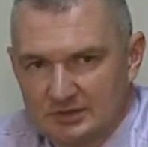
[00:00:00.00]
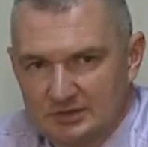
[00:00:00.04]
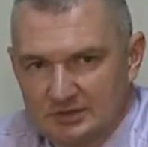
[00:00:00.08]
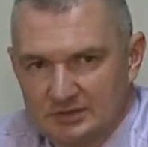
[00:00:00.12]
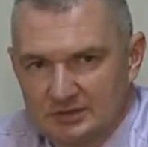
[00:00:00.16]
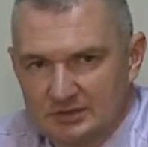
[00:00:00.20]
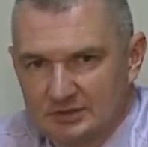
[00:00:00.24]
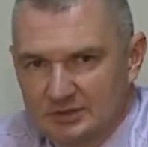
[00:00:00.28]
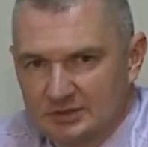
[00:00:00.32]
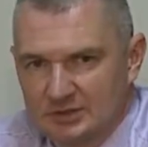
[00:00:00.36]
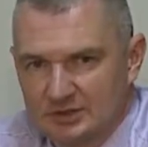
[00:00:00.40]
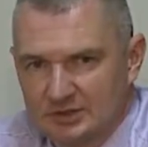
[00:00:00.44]

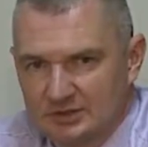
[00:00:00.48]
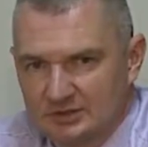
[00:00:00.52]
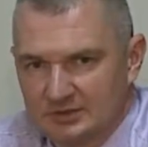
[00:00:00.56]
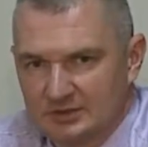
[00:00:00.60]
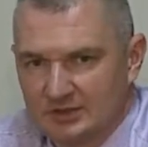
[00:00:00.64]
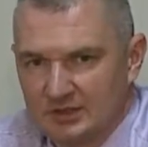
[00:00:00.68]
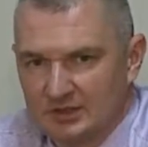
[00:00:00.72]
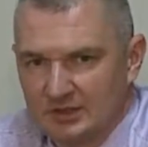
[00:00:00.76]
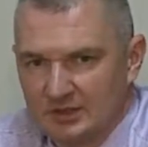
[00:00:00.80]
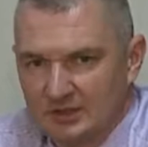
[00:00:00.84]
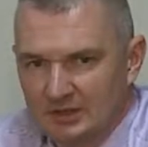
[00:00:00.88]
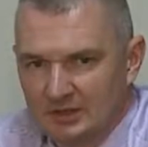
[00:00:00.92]
Если
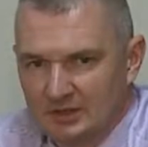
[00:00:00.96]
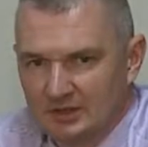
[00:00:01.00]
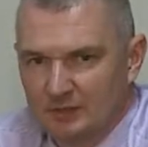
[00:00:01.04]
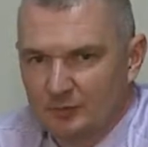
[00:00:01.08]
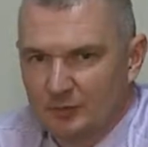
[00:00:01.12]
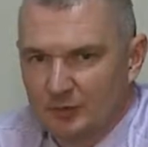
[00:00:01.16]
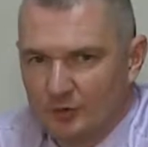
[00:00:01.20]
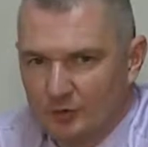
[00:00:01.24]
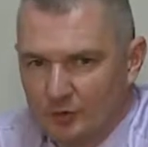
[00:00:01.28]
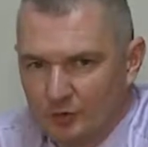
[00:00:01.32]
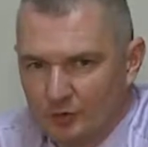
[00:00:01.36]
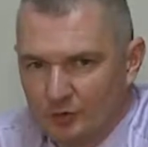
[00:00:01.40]
сейчас
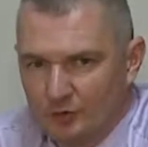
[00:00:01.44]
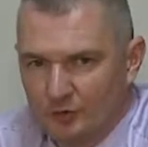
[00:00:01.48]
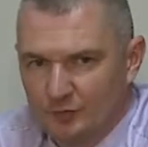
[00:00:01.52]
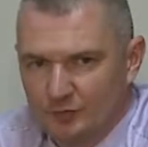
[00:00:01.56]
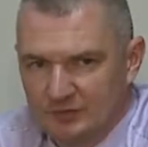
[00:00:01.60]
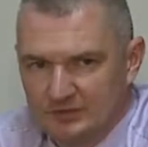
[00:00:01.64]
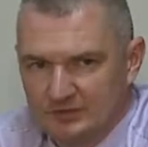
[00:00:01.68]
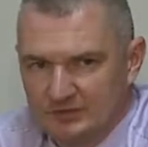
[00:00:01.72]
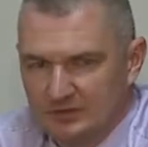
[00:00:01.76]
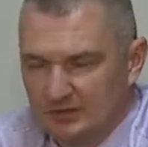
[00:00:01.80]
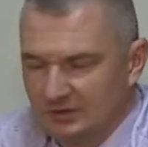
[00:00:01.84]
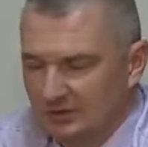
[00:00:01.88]
напрямую
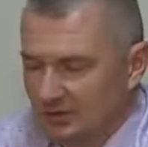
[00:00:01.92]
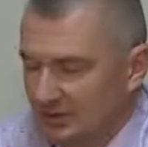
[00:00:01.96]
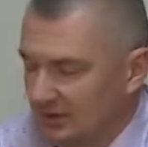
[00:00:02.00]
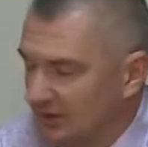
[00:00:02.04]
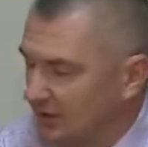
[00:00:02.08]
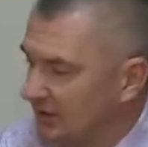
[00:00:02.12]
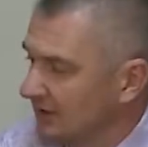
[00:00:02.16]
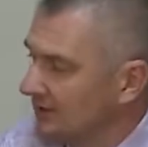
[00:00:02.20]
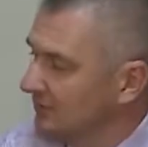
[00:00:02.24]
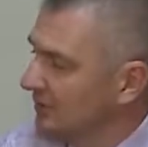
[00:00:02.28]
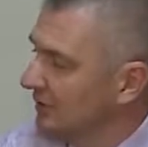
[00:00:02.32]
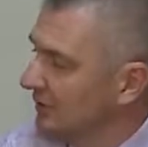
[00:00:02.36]
по цивильной
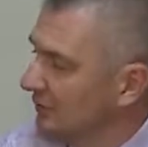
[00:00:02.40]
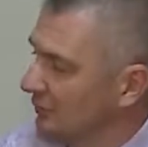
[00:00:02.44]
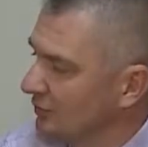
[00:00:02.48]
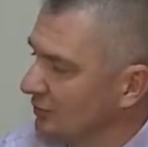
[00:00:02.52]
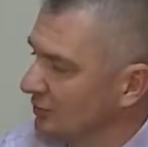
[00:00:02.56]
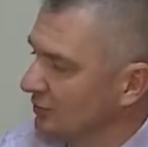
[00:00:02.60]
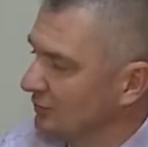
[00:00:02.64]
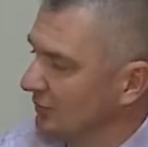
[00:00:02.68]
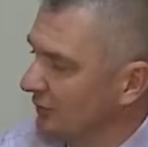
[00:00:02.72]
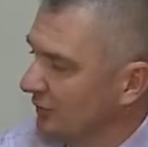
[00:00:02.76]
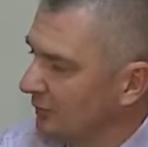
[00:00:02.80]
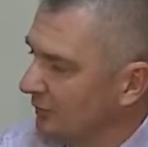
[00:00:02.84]
карточке
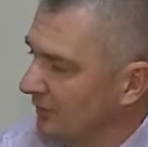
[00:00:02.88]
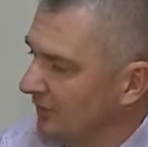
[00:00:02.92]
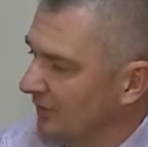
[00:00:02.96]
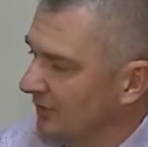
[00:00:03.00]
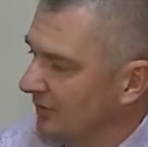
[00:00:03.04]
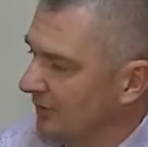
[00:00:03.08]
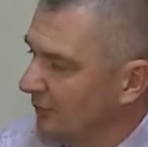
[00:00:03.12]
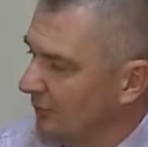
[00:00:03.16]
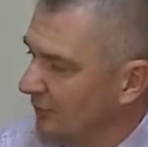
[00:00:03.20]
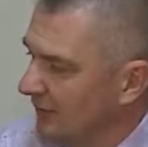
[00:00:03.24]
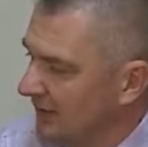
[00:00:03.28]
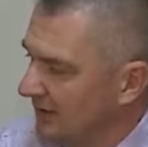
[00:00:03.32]
можем
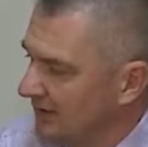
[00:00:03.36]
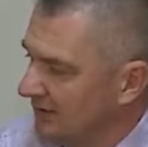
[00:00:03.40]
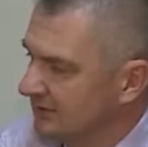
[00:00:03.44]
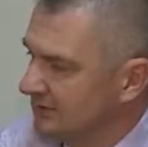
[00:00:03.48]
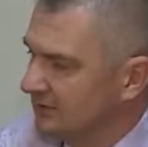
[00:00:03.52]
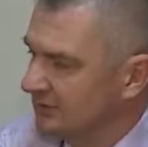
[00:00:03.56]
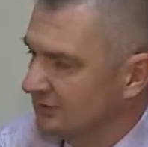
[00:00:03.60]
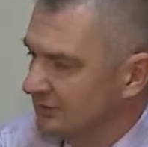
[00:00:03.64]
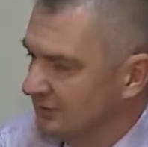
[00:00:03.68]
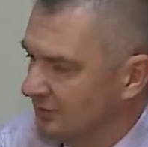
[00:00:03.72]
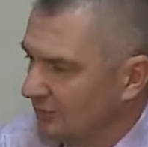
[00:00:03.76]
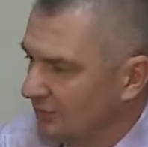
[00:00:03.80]
отправлять
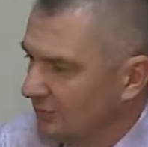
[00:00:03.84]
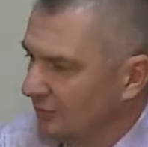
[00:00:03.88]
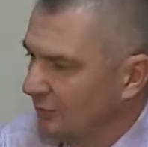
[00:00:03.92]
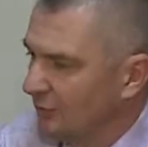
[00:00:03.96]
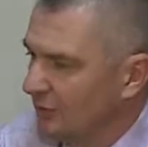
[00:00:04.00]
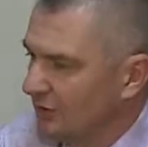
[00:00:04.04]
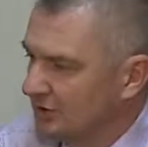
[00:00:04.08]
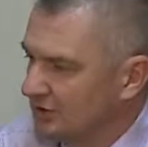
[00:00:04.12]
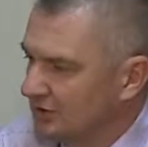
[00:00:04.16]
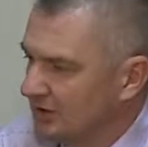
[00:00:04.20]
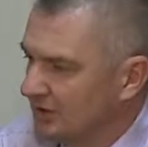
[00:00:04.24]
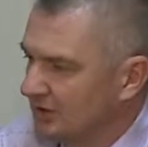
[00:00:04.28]
полиция, скорая,
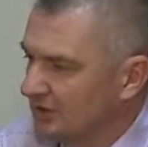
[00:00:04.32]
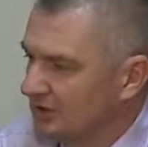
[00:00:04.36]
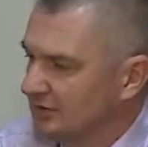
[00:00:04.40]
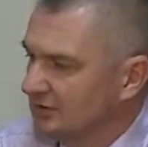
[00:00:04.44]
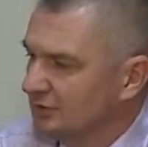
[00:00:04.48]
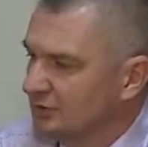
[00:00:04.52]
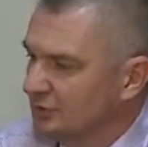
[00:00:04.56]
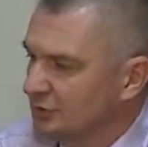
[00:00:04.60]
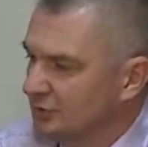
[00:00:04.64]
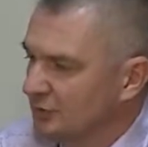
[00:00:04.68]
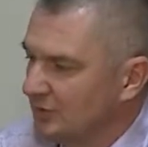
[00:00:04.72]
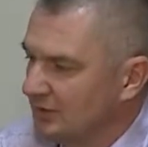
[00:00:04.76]
пожарная,
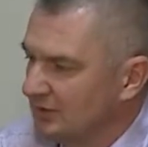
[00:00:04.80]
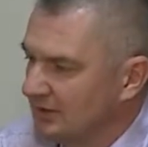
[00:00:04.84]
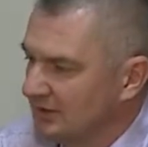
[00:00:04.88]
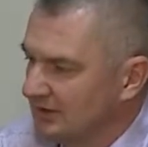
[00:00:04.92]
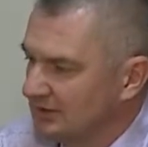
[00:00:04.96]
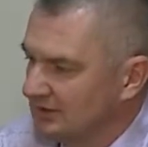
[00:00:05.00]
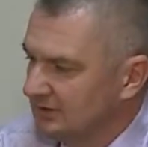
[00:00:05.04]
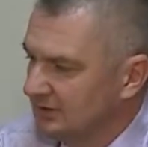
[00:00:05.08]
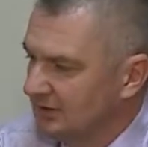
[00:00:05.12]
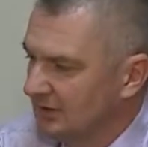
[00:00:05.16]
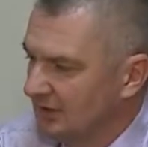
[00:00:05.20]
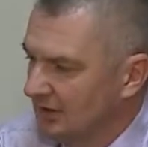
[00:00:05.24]
служба
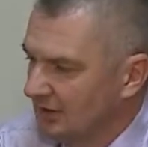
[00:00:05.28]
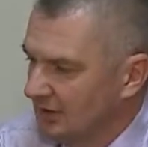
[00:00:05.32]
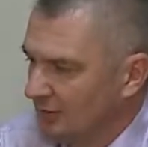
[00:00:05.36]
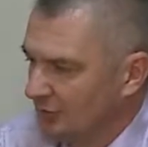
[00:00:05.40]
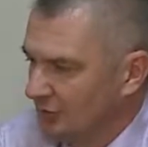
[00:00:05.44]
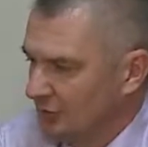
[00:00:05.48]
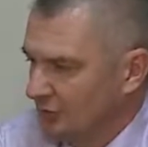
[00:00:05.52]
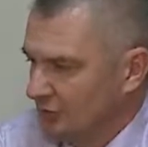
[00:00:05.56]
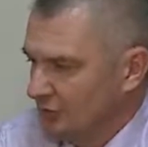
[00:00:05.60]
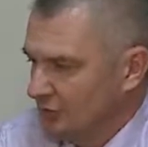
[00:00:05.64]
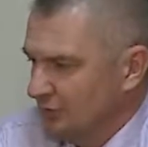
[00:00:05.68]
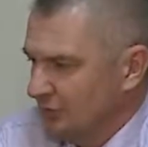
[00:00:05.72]
газа,
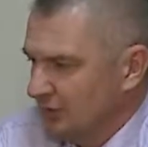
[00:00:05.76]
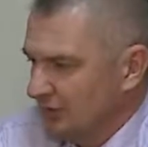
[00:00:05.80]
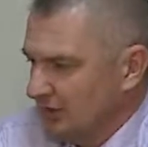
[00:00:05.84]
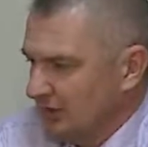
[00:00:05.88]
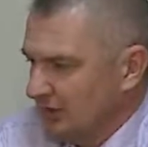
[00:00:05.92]
может быть,